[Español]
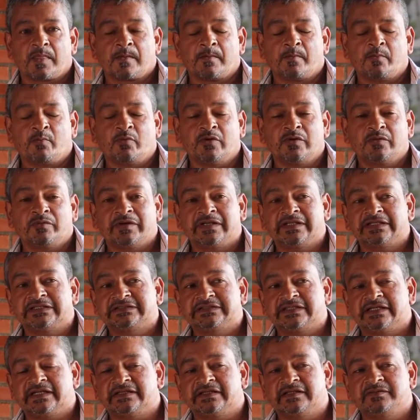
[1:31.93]
Muy
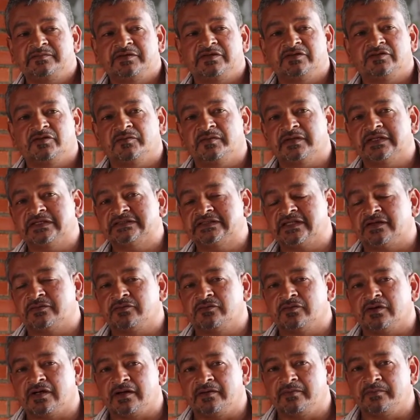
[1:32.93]
buenas tardes, mi nombre es
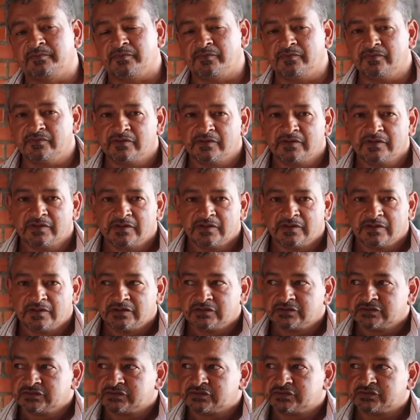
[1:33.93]
Saulo Campo,
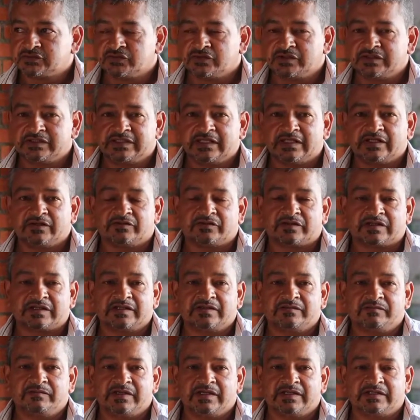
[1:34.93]
soy del
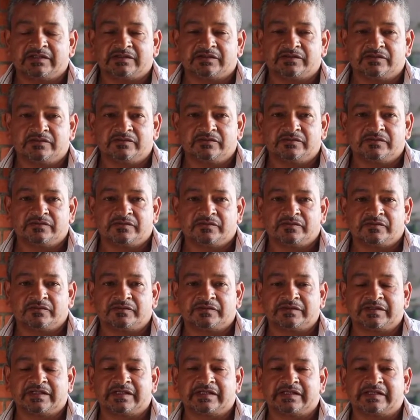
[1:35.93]
corregimiento
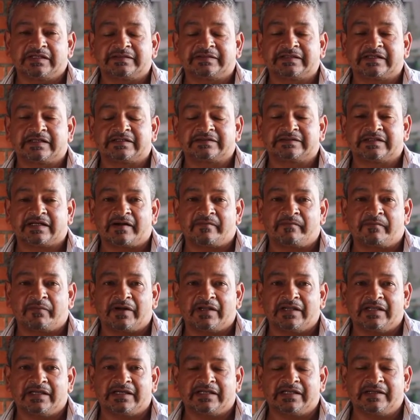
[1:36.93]
de,
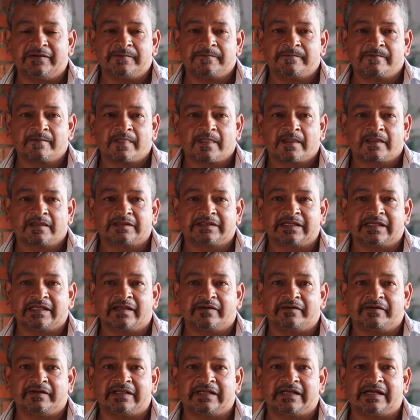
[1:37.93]
Campo Alegre, de
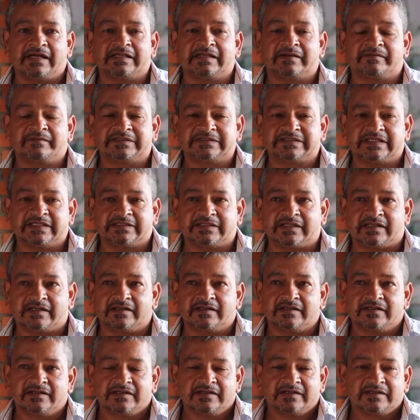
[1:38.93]
la vereda La Meseta,
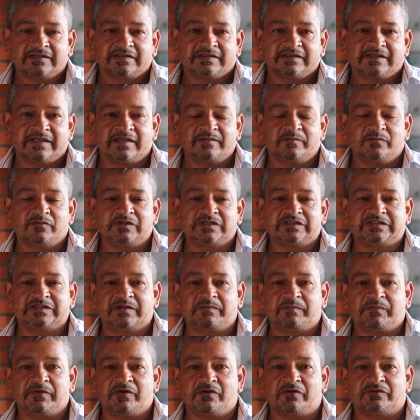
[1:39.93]
del
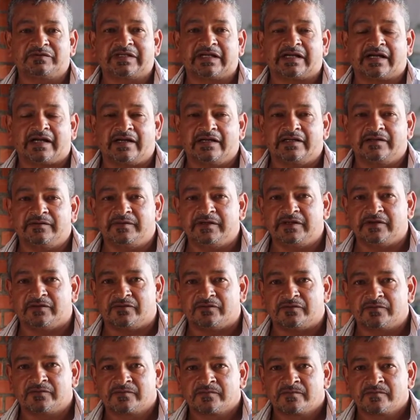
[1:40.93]
municipio de Caibío.